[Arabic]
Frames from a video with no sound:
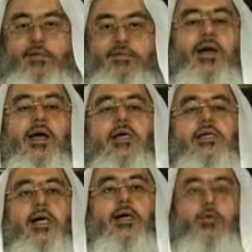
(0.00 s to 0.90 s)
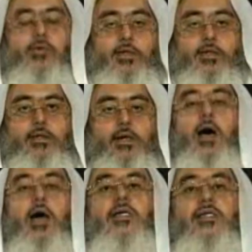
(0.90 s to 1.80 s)
فلا يزالون
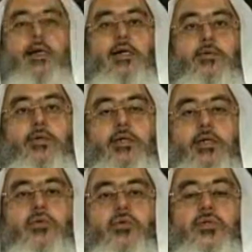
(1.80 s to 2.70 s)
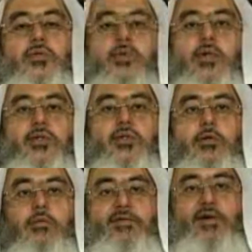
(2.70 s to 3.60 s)
لا يزالون يدسون
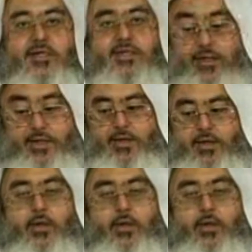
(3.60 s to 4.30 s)
السم في الأسئلة